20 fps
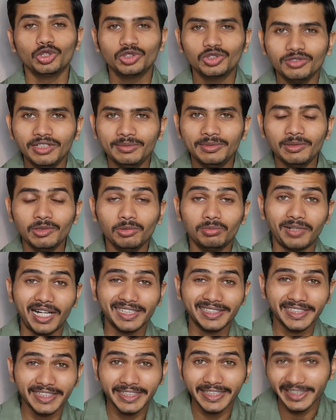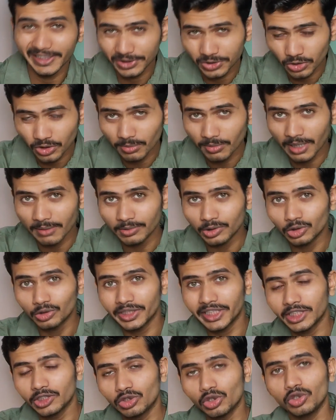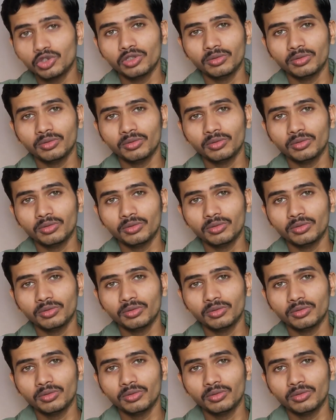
दोस्तों वहीं पर हम लोग बात करें डीजो के बारे में तो डीजो